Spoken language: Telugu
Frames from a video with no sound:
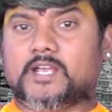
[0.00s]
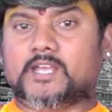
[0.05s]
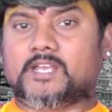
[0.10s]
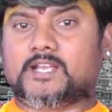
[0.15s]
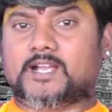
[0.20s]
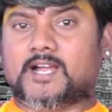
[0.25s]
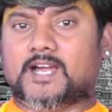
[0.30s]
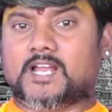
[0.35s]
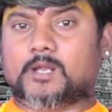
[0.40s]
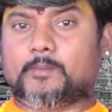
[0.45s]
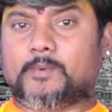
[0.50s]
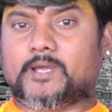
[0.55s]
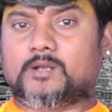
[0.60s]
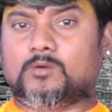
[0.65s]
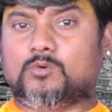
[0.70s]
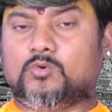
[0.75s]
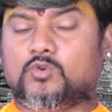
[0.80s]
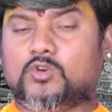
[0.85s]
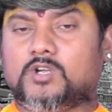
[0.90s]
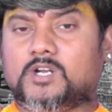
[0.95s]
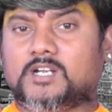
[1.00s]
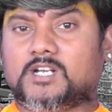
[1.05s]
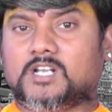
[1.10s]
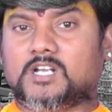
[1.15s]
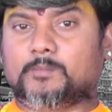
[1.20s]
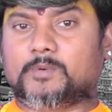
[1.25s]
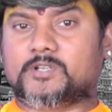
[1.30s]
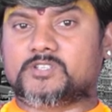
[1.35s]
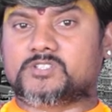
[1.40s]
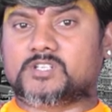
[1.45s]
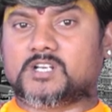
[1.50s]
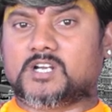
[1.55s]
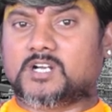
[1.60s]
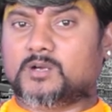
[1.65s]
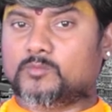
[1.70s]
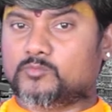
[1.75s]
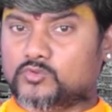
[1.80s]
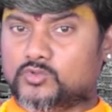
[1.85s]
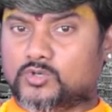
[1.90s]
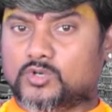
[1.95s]
ఈ కాలభైరవ గురు గంటల
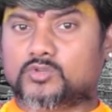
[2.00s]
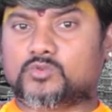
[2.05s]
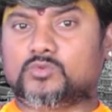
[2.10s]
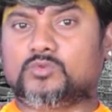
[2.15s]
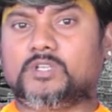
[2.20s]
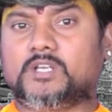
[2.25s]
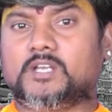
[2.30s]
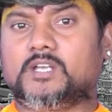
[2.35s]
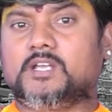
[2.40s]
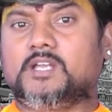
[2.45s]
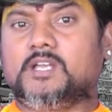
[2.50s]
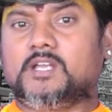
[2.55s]
పంచాంగం దొరుకుతుంది